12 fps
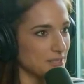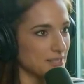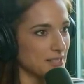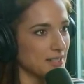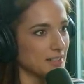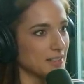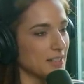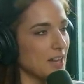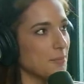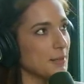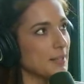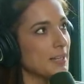ich sagen.
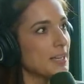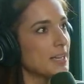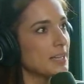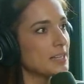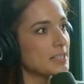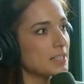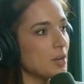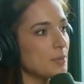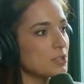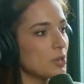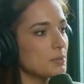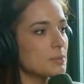Aber ich glaube,
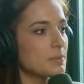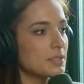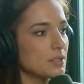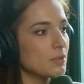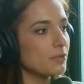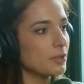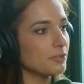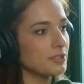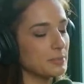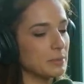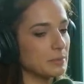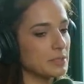es kommt immer drauf an,
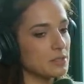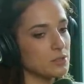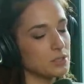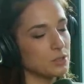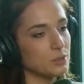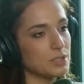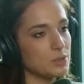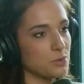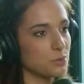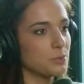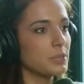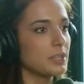wie man mit so
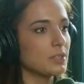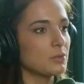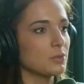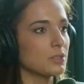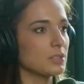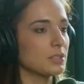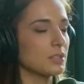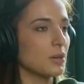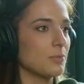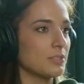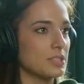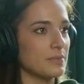Situation umgeht. Und ich
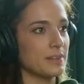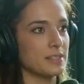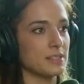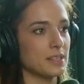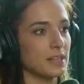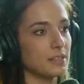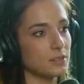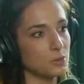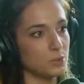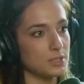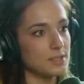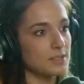glaube, wir zwei sind echt ein
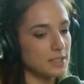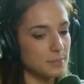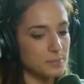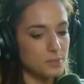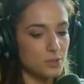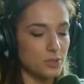gutes Team.